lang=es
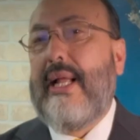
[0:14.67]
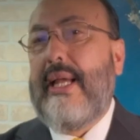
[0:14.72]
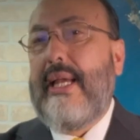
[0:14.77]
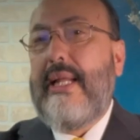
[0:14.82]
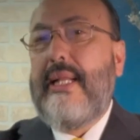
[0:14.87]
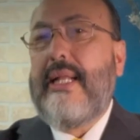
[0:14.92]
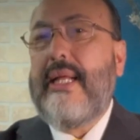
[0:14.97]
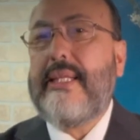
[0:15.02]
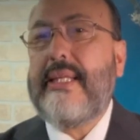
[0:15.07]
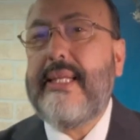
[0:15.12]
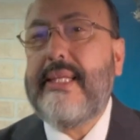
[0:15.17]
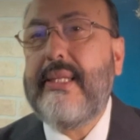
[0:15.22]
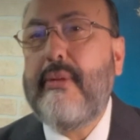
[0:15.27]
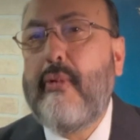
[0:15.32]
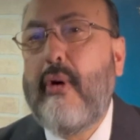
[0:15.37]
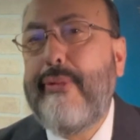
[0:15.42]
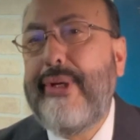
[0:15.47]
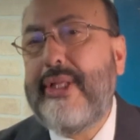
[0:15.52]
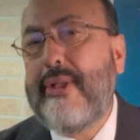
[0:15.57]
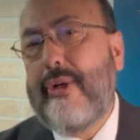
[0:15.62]
Y desde este
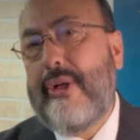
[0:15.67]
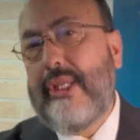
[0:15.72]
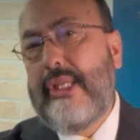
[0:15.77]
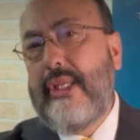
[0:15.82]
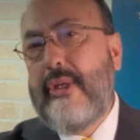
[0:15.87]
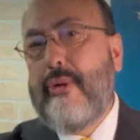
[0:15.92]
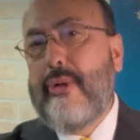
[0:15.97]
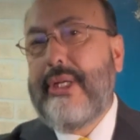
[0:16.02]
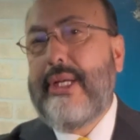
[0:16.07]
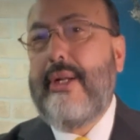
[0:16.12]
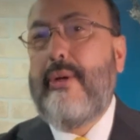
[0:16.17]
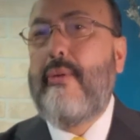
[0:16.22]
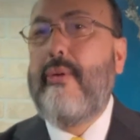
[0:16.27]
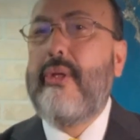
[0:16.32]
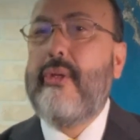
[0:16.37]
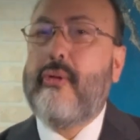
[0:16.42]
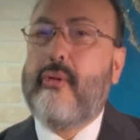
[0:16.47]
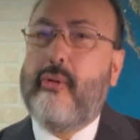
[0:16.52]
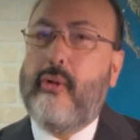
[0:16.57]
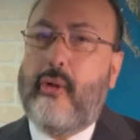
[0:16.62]
momento les digo que no
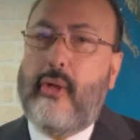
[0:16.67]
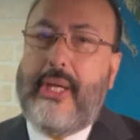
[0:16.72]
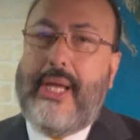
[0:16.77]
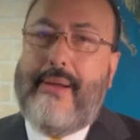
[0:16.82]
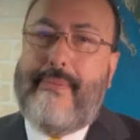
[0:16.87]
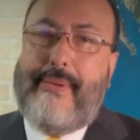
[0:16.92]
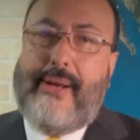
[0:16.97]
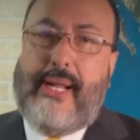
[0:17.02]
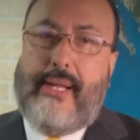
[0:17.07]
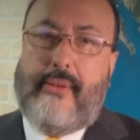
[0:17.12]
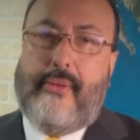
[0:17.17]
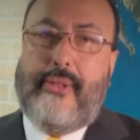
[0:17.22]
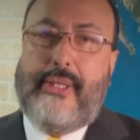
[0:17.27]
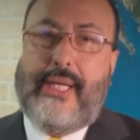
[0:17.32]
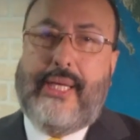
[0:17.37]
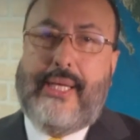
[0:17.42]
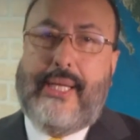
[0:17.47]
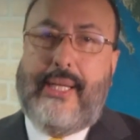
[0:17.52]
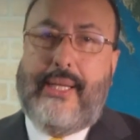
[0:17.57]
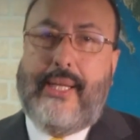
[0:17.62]
estoy hablando de
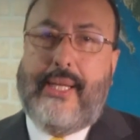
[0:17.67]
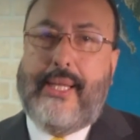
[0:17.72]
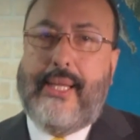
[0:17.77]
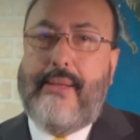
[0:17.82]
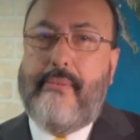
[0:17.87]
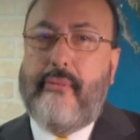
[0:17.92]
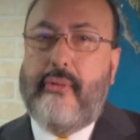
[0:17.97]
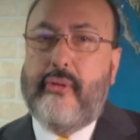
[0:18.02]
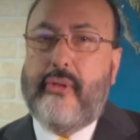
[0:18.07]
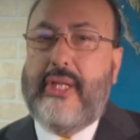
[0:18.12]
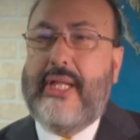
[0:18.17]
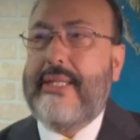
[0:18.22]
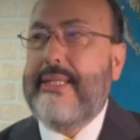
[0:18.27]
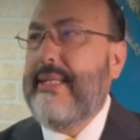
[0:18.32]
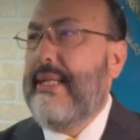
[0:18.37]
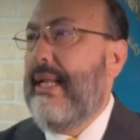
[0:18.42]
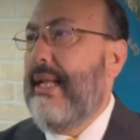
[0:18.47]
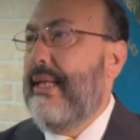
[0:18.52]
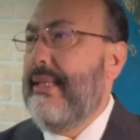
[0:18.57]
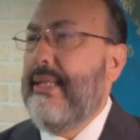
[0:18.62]
que dejemos las
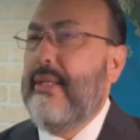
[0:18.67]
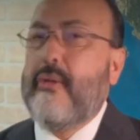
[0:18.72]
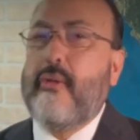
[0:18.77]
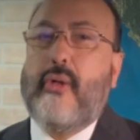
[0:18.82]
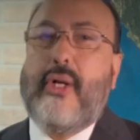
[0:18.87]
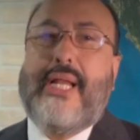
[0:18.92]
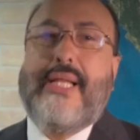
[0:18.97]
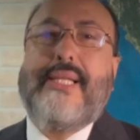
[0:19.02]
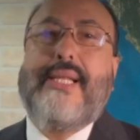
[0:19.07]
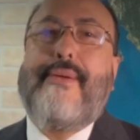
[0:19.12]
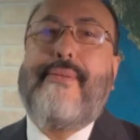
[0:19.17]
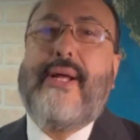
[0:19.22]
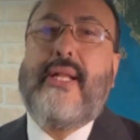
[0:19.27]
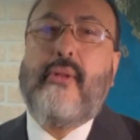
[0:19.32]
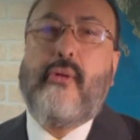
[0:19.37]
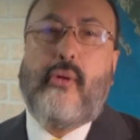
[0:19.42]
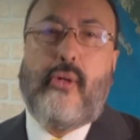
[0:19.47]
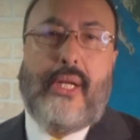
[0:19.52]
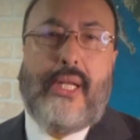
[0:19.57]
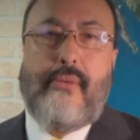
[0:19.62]
clases o las
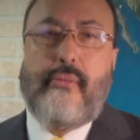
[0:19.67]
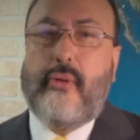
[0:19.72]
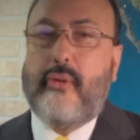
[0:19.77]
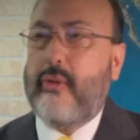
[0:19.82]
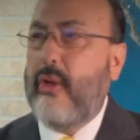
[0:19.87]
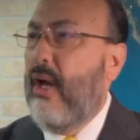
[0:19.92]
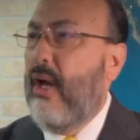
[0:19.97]
abandonemos